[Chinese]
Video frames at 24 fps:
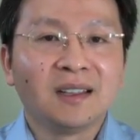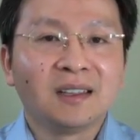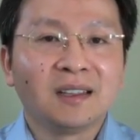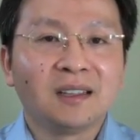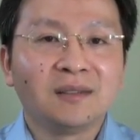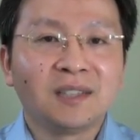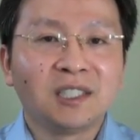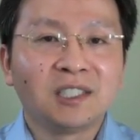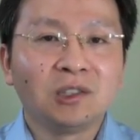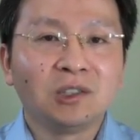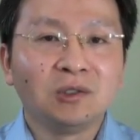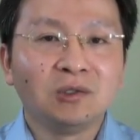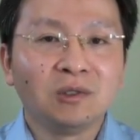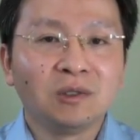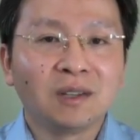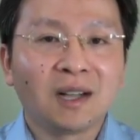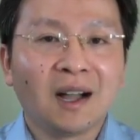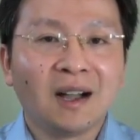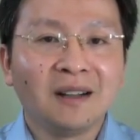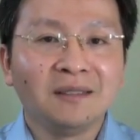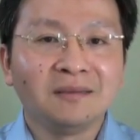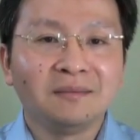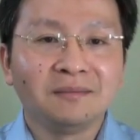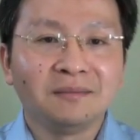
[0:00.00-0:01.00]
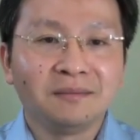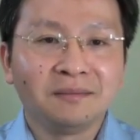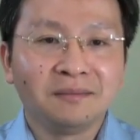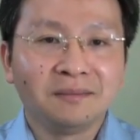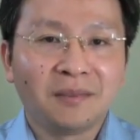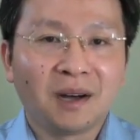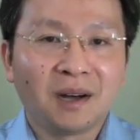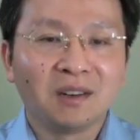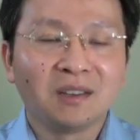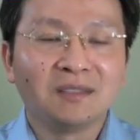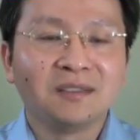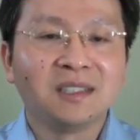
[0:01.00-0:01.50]
那么周永康。
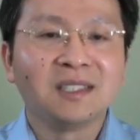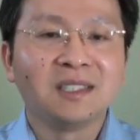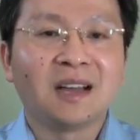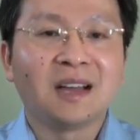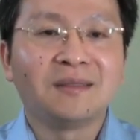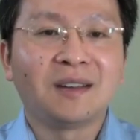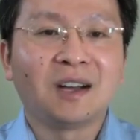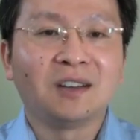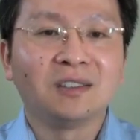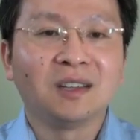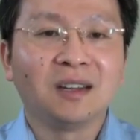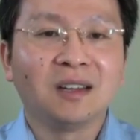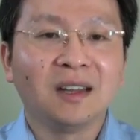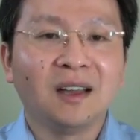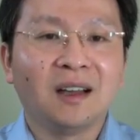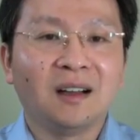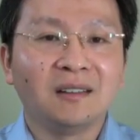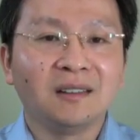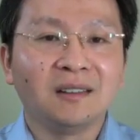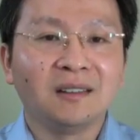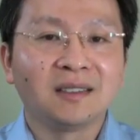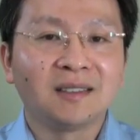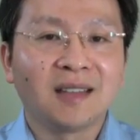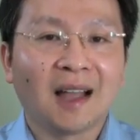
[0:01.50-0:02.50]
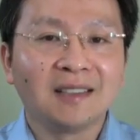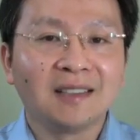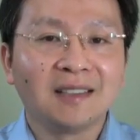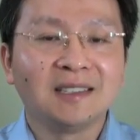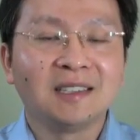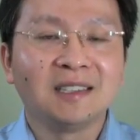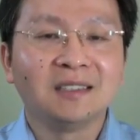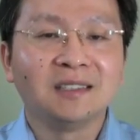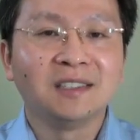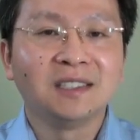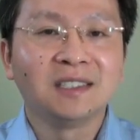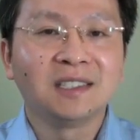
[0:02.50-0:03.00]
爆了温家宝的料，打
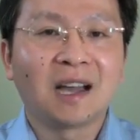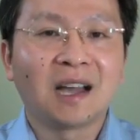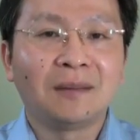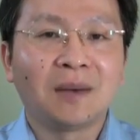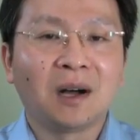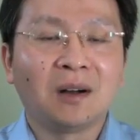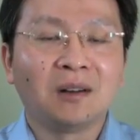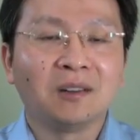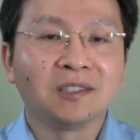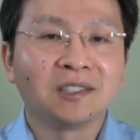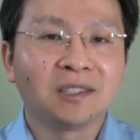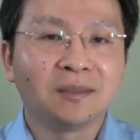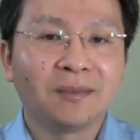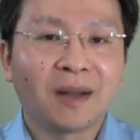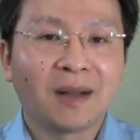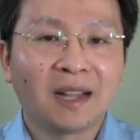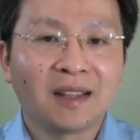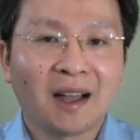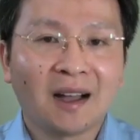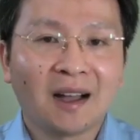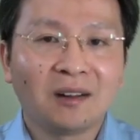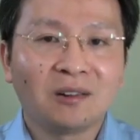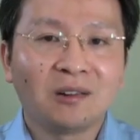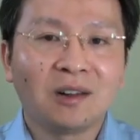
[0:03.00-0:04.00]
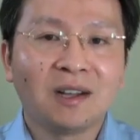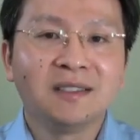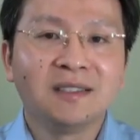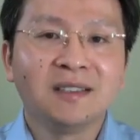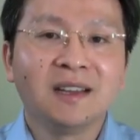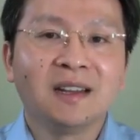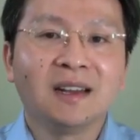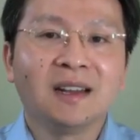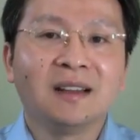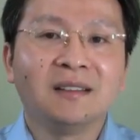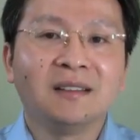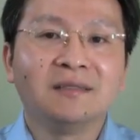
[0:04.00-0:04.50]
击了温家宝。十八大换
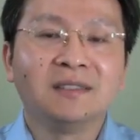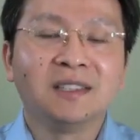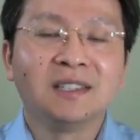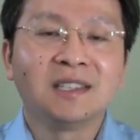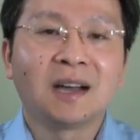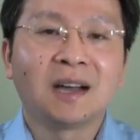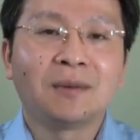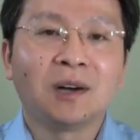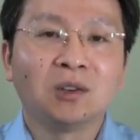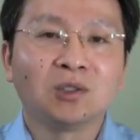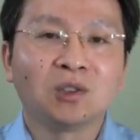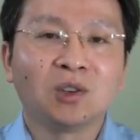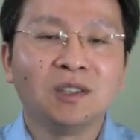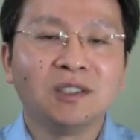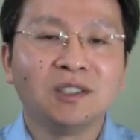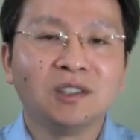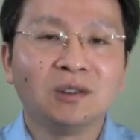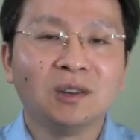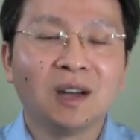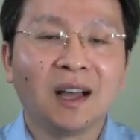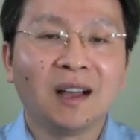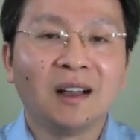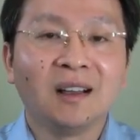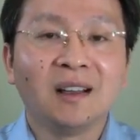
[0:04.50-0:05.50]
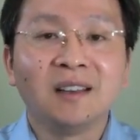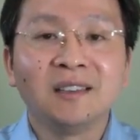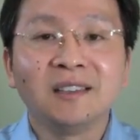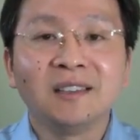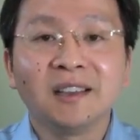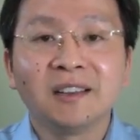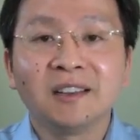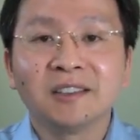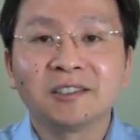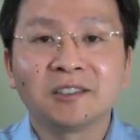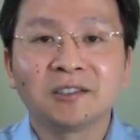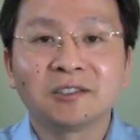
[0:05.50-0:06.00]
届了，温家宝退休了，
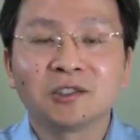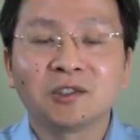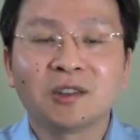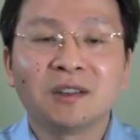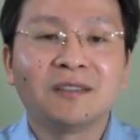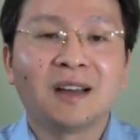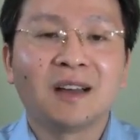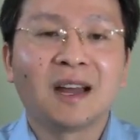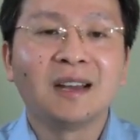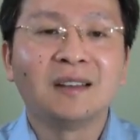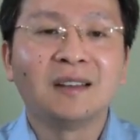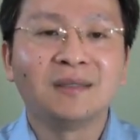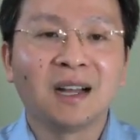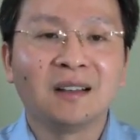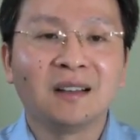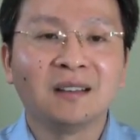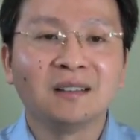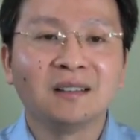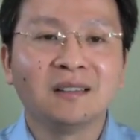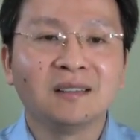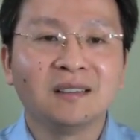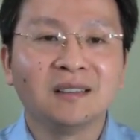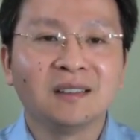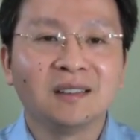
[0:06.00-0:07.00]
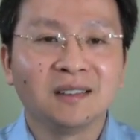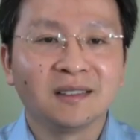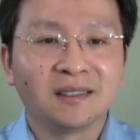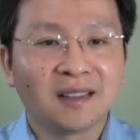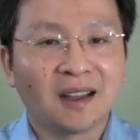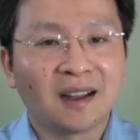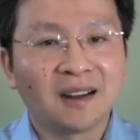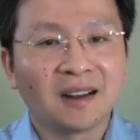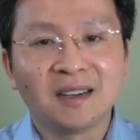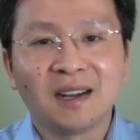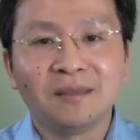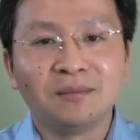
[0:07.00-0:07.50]
这个事儿算完了吗？
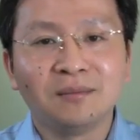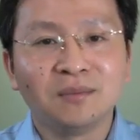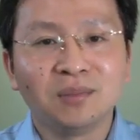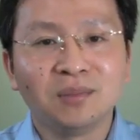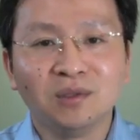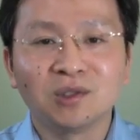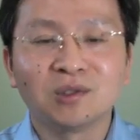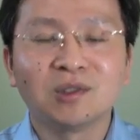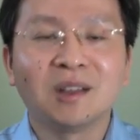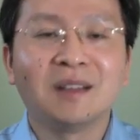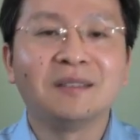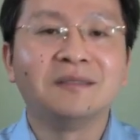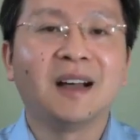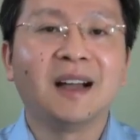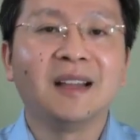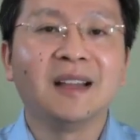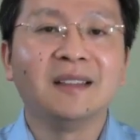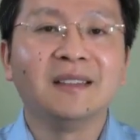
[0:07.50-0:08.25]
当然不算完。